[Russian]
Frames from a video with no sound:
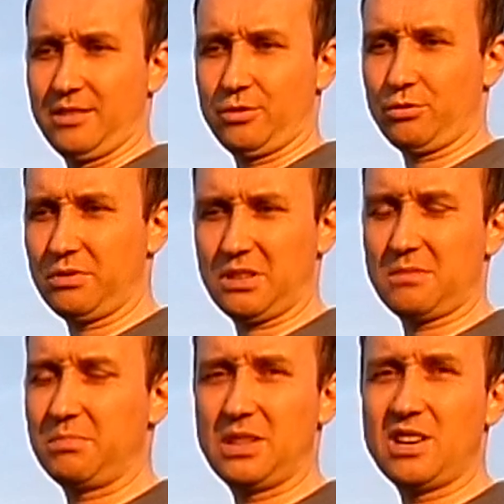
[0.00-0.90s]
что вы
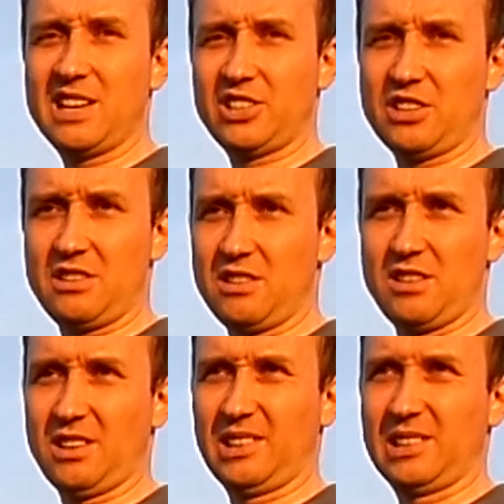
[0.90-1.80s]
там бы дальше не
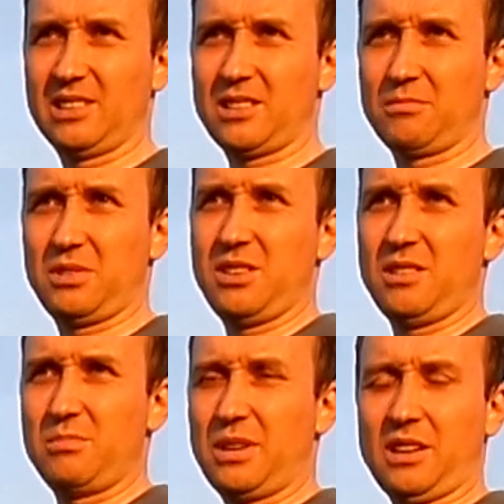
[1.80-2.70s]
делали, там
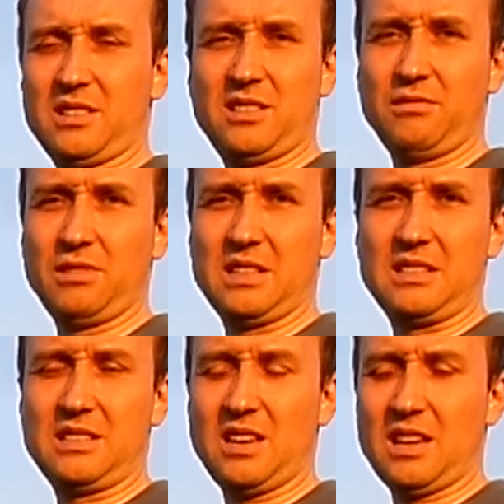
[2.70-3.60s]
какие бы красивые
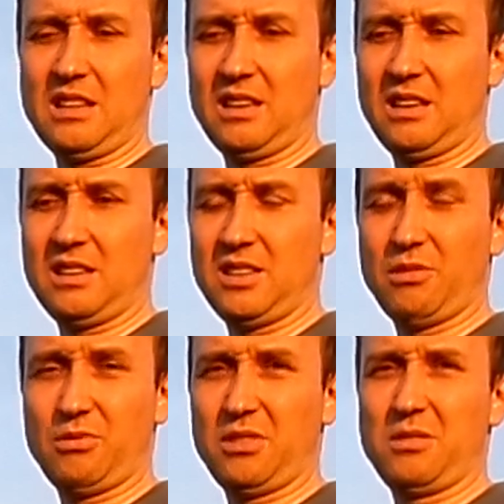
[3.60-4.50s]
стены и
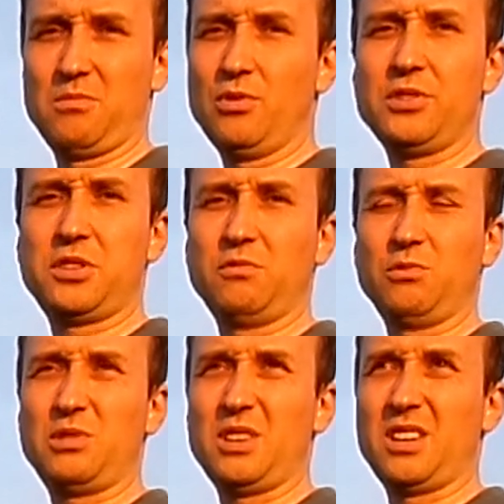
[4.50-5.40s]
евроремонты
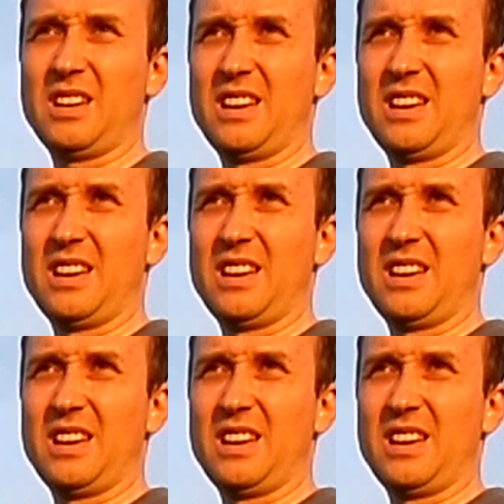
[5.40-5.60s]
внутри